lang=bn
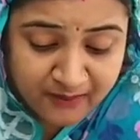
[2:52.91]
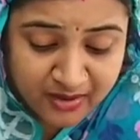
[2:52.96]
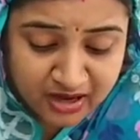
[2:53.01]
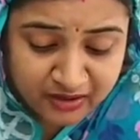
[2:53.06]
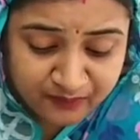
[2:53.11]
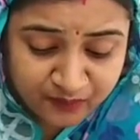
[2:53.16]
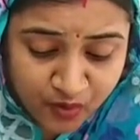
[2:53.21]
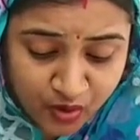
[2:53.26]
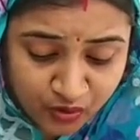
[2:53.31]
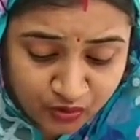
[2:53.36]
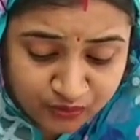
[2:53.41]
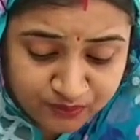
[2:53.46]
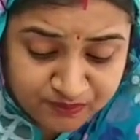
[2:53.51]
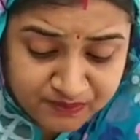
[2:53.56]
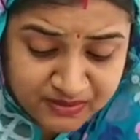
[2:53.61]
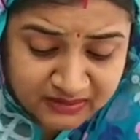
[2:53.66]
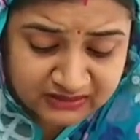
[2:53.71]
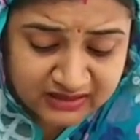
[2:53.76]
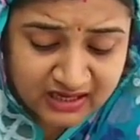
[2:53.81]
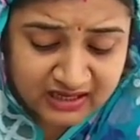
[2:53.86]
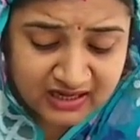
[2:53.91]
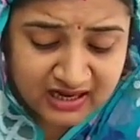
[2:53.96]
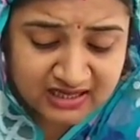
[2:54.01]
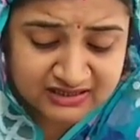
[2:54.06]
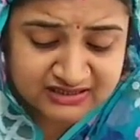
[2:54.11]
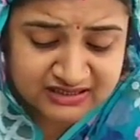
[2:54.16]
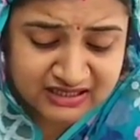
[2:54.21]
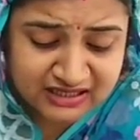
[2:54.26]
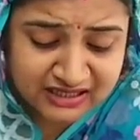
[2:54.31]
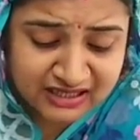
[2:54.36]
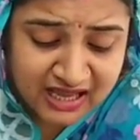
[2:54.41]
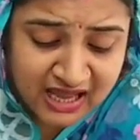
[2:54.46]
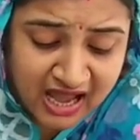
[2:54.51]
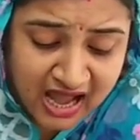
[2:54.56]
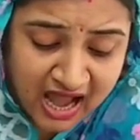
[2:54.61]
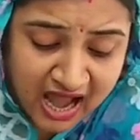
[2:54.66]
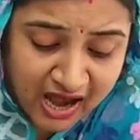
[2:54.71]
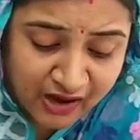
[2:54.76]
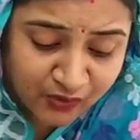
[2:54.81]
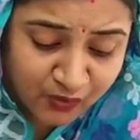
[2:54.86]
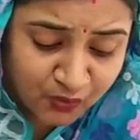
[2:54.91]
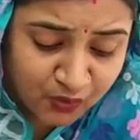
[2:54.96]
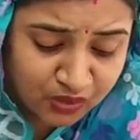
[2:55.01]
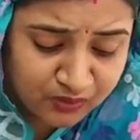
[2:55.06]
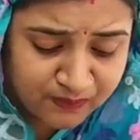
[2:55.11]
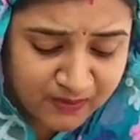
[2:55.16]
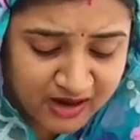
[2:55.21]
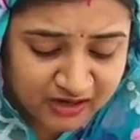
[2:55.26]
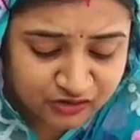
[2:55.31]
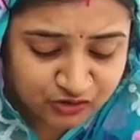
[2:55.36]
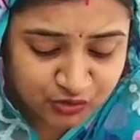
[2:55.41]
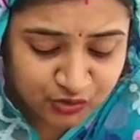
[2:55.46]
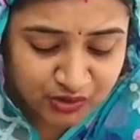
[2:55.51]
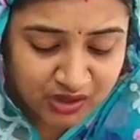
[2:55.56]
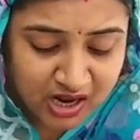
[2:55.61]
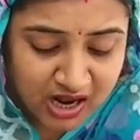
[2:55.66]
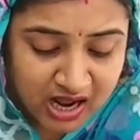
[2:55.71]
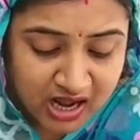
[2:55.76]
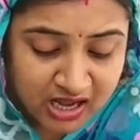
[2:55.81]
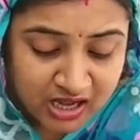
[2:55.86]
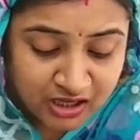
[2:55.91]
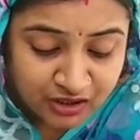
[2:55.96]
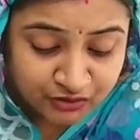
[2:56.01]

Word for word: আমার পরম পিতার কাছে আকুল প্রার্থনা